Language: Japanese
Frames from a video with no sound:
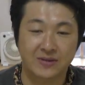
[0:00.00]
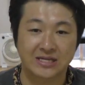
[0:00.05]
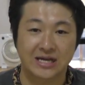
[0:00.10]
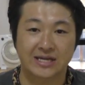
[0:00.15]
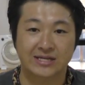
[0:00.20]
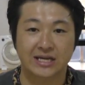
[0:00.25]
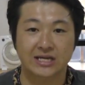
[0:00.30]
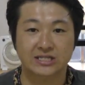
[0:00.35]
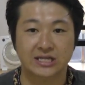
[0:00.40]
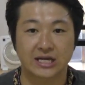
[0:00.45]
だ
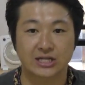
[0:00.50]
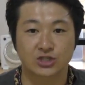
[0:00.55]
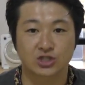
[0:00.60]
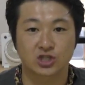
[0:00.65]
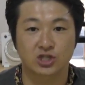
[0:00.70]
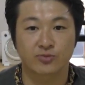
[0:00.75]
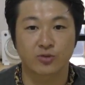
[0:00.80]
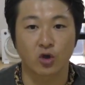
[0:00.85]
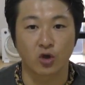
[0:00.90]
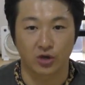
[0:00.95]
いたい
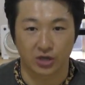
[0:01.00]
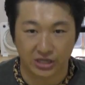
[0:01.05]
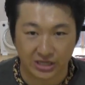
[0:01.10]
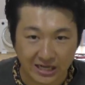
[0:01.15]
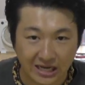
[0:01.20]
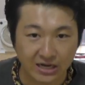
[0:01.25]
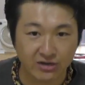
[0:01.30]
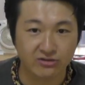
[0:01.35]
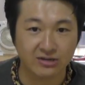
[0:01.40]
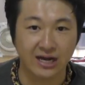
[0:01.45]
30秒以
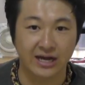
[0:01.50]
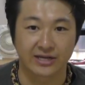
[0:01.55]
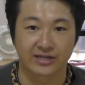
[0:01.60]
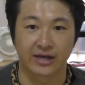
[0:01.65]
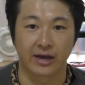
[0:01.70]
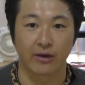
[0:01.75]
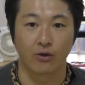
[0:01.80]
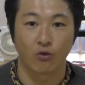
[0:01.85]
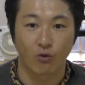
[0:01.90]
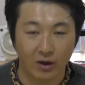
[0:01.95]
下ぐらい
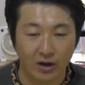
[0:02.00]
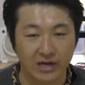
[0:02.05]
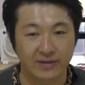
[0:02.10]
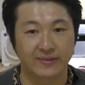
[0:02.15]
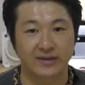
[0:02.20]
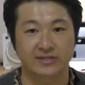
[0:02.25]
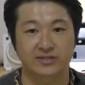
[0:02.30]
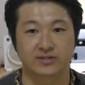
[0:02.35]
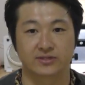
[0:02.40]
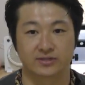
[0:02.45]
で終わり
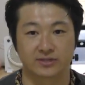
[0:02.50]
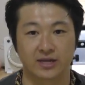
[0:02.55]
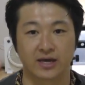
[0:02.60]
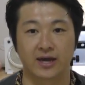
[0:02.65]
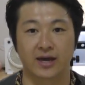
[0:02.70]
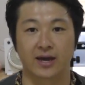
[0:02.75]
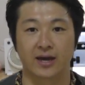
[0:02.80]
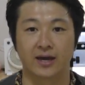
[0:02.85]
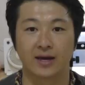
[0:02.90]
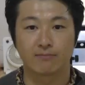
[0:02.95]
ますん
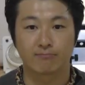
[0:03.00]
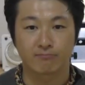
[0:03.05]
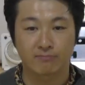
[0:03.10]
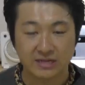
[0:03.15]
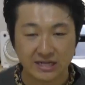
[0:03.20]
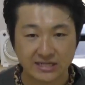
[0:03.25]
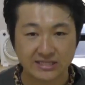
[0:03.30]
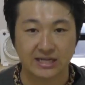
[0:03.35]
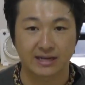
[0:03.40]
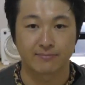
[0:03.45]
で、
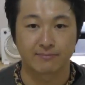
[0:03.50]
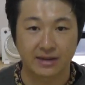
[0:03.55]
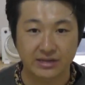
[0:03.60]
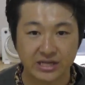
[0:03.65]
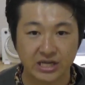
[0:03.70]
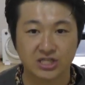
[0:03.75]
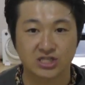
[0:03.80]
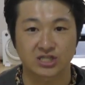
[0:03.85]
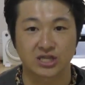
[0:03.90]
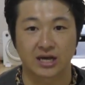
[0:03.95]
皆さん
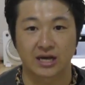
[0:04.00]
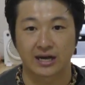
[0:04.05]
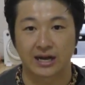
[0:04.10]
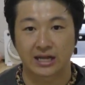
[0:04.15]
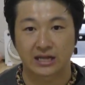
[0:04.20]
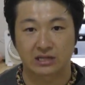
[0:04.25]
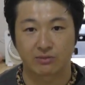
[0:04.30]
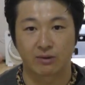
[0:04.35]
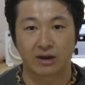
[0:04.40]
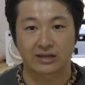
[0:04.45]
真似しながら
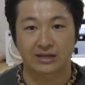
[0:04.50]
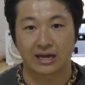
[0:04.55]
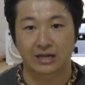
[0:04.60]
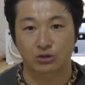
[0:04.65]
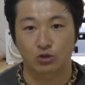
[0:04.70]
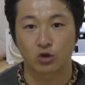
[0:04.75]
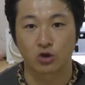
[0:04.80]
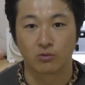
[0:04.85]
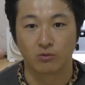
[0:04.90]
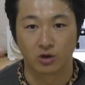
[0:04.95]
やってもらえたら
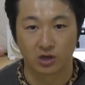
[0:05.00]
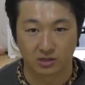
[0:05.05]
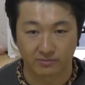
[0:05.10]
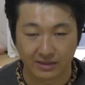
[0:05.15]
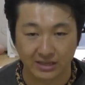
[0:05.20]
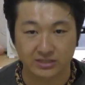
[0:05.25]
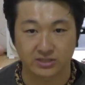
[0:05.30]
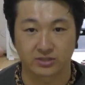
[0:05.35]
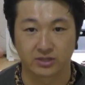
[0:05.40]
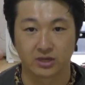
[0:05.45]
と思い
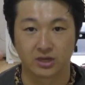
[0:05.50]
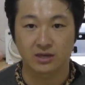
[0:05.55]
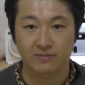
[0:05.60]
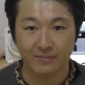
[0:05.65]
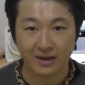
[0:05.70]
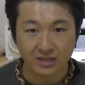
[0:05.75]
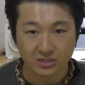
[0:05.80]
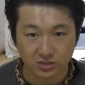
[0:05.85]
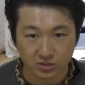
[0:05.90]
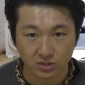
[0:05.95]
ます。で、
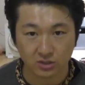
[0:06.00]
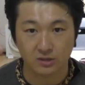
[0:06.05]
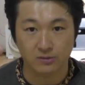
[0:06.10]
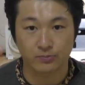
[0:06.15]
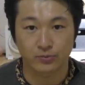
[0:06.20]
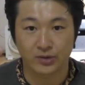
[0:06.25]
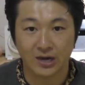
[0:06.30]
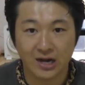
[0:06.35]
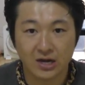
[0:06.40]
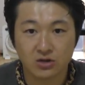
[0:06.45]
まず
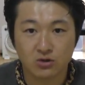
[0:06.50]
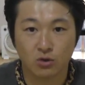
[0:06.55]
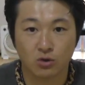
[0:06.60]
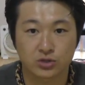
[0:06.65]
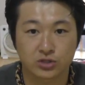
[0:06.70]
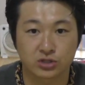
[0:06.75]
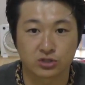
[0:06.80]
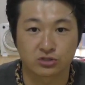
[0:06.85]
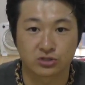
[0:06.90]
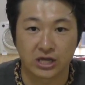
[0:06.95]
プランク
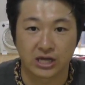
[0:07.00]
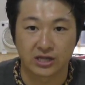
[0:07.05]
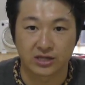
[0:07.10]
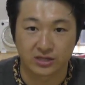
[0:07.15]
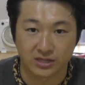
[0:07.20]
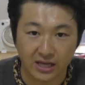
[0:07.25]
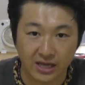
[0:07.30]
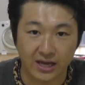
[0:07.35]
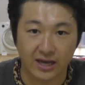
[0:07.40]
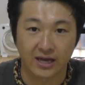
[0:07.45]
をする
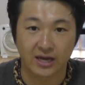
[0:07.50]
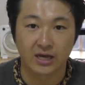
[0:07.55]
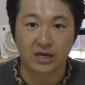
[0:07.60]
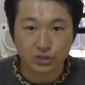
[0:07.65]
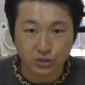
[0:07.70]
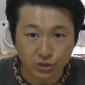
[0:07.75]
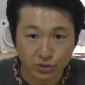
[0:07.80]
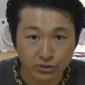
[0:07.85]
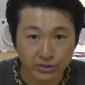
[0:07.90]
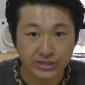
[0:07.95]
点で
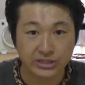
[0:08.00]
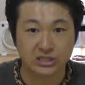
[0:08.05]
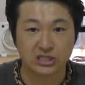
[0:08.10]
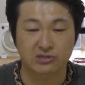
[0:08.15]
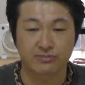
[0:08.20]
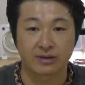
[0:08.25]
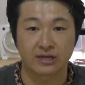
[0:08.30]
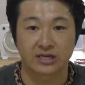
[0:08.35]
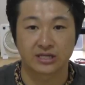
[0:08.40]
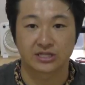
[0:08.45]
注意
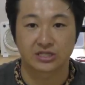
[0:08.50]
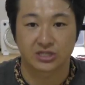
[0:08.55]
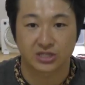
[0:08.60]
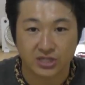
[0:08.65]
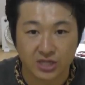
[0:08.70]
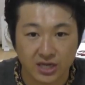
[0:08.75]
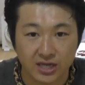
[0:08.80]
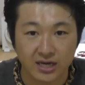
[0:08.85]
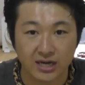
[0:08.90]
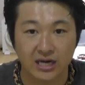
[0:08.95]
すべき
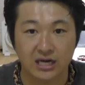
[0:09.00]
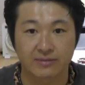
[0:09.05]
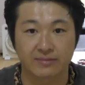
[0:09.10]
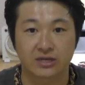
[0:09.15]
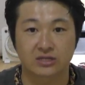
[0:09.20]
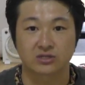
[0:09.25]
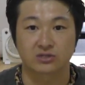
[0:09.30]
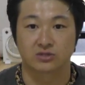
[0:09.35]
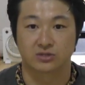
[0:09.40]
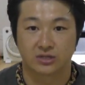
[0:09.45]
姿勢があり
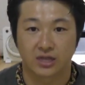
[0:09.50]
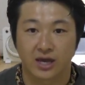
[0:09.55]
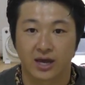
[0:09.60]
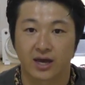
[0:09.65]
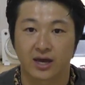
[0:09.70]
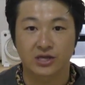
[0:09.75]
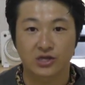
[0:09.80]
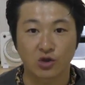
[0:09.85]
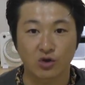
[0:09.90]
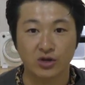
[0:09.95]
ますん
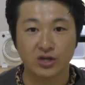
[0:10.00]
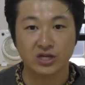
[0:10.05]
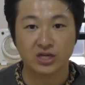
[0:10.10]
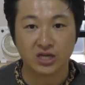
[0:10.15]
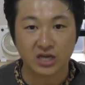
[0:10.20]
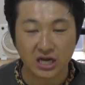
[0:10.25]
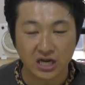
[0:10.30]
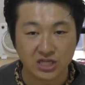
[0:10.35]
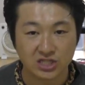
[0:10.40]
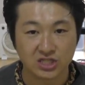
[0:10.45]
で、より効
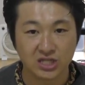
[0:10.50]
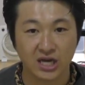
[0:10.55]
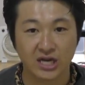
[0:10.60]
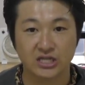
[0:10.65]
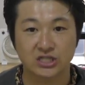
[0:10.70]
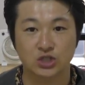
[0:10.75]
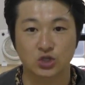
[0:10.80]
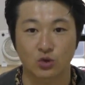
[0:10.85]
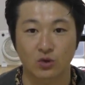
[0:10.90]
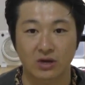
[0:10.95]
かした
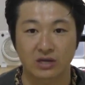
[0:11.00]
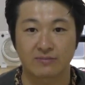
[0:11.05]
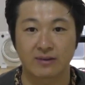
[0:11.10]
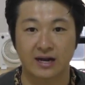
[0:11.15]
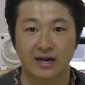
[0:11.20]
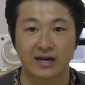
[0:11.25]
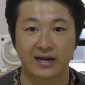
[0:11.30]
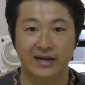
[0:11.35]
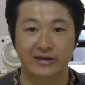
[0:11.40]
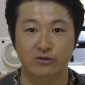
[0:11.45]
い人は
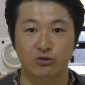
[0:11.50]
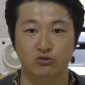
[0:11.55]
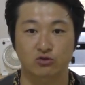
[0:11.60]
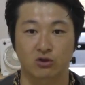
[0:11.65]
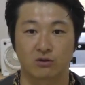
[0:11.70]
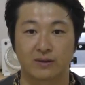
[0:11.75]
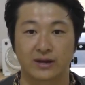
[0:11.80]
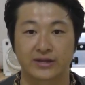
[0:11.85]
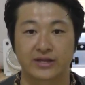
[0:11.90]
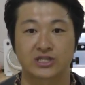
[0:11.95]
今からやるこ
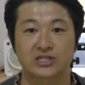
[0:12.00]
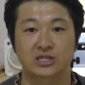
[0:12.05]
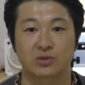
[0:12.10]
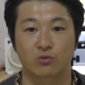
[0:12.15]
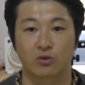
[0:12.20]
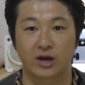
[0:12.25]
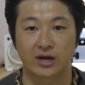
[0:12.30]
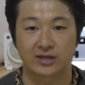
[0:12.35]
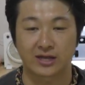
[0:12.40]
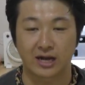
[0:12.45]
とを真似して
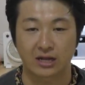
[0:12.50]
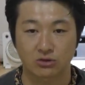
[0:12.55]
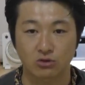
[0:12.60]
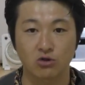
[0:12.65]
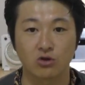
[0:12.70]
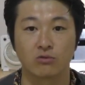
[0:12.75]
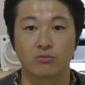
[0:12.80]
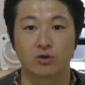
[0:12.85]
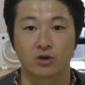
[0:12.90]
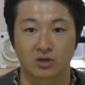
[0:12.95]
もらえたら
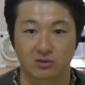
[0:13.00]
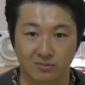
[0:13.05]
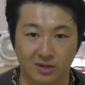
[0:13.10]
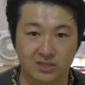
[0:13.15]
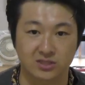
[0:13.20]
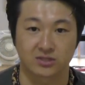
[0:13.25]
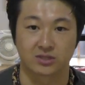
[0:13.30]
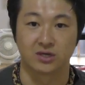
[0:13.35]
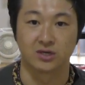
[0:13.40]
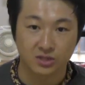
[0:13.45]
と思い
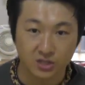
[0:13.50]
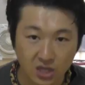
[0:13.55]
ます。